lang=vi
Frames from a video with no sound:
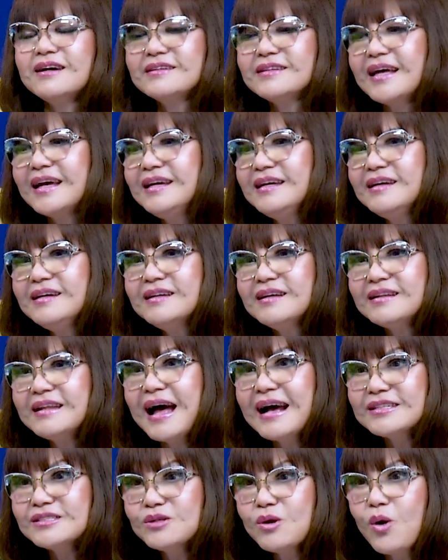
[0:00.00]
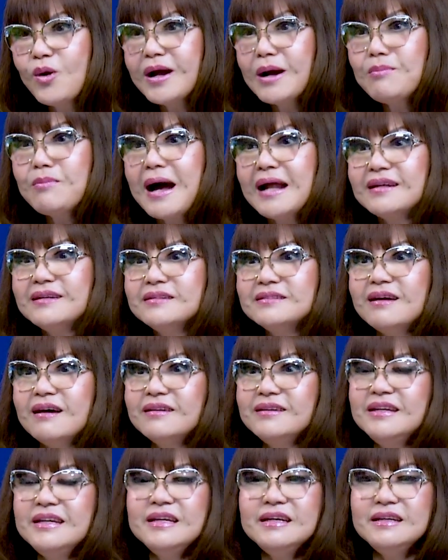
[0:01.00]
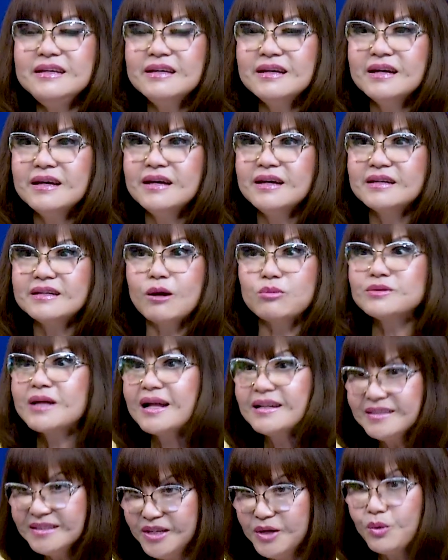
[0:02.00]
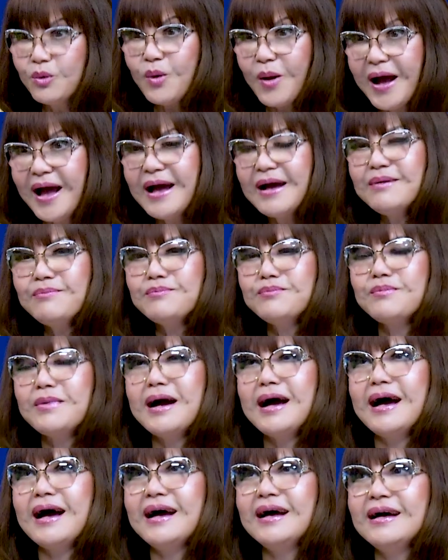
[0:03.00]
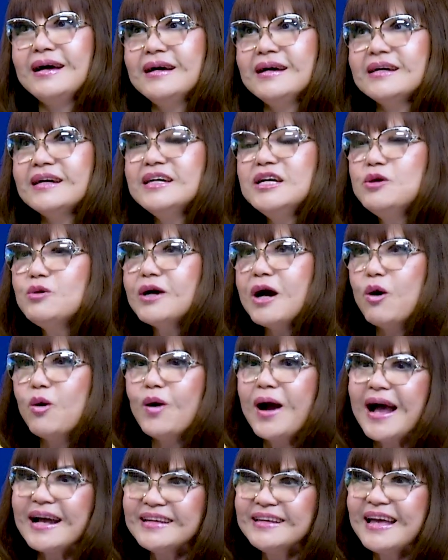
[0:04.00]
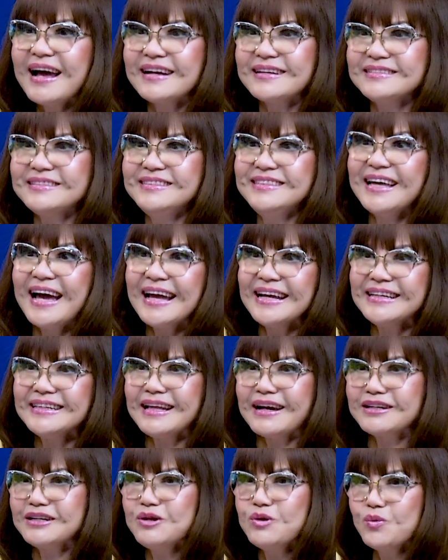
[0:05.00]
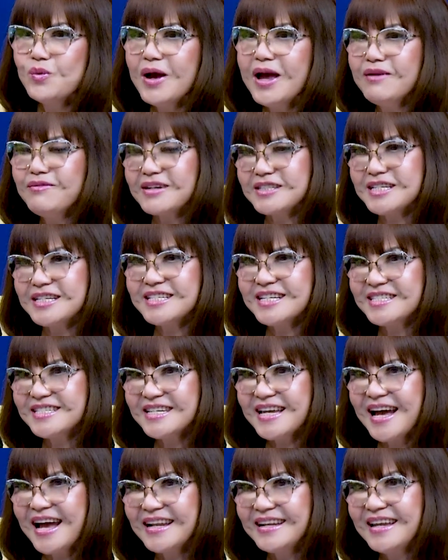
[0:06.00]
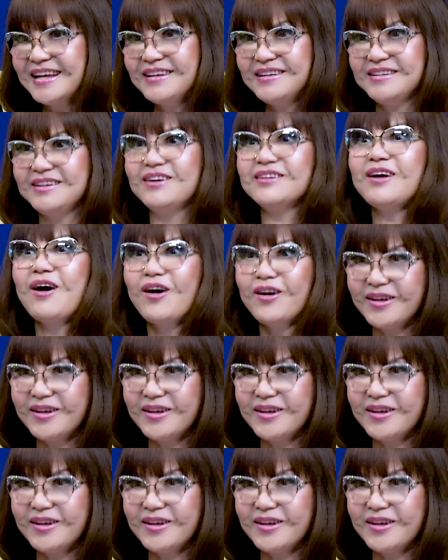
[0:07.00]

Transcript: thấy đa số các bạn hương thơ đi độc thân nhiều quá mà cứ yêu cầu hát nhạc nhanh nhạc new wave nhạc cha cha cha để có họ có